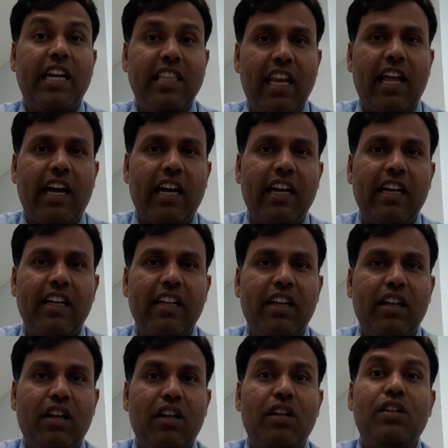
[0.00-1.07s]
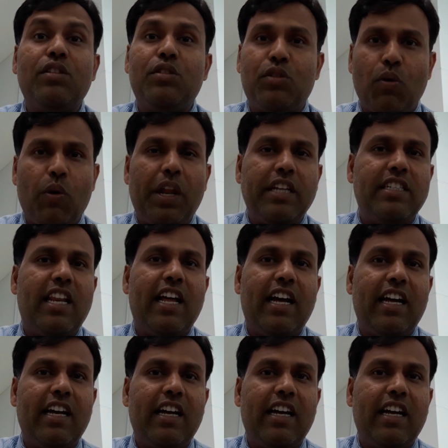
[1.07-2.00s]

எதில் ஸ்டோரேஜில்